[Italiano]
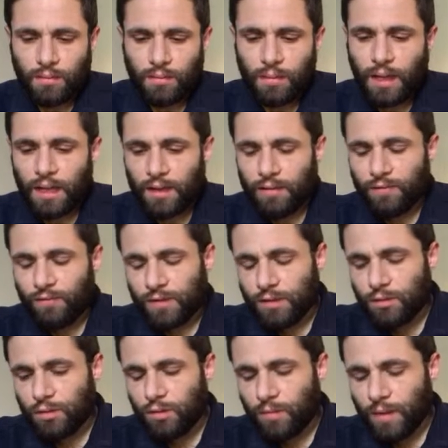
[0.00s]
Ma
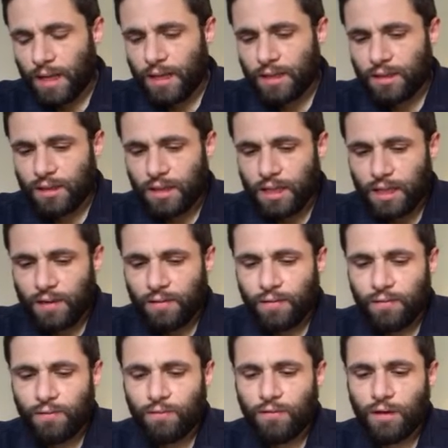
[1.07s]
l'infinito di leopardi
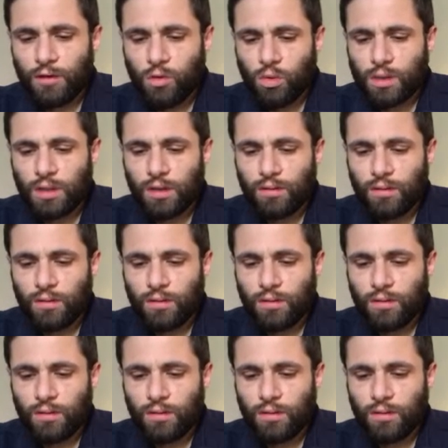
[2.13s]
e veduta di